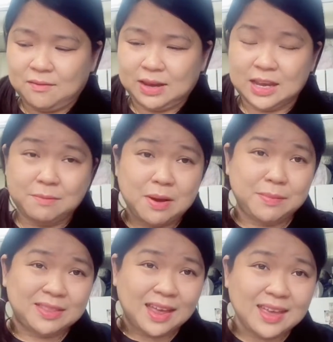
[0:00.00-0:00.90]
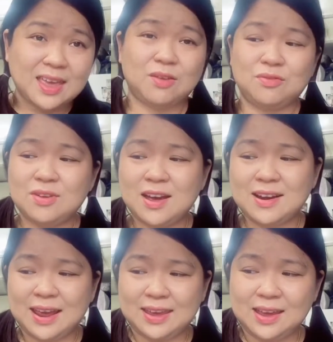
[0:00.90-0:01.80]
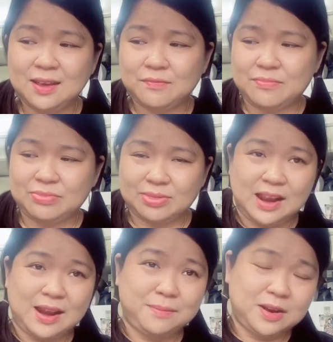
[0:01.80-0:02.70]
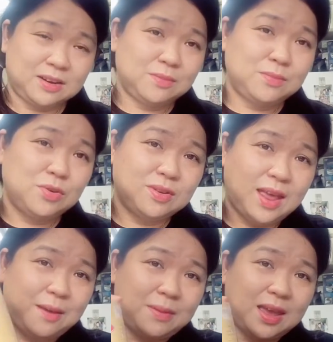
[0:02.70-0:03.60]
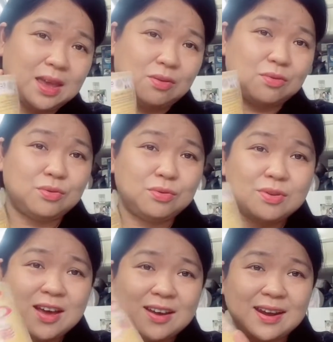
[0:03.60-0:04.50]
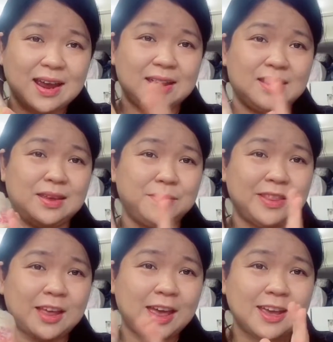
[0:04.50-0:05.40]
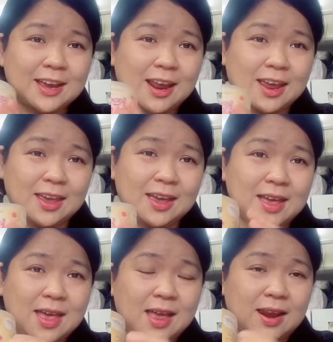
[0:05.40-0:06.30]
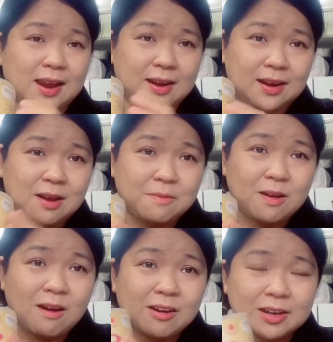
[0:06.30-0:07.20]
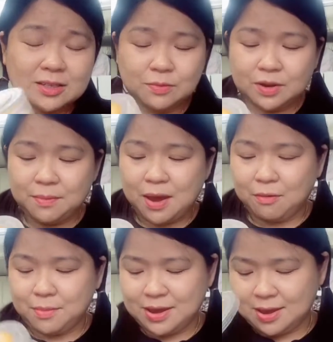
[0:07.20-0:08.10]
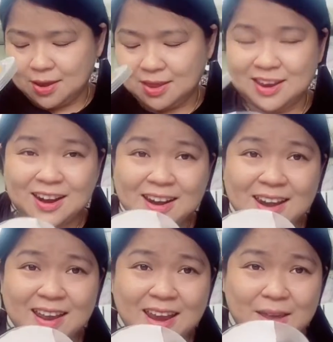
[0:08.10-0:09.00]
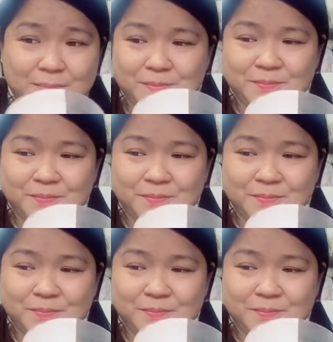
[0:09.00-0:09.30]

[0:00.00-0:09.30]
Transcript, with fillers: và khi mà mình thấy cái kẹo cu đơ này á thì là mình có mua thêm cái kẹo cu đơ này thì mình thấy cái này á là nó đóng gói trong cái bao bì á, thì rất là đẹp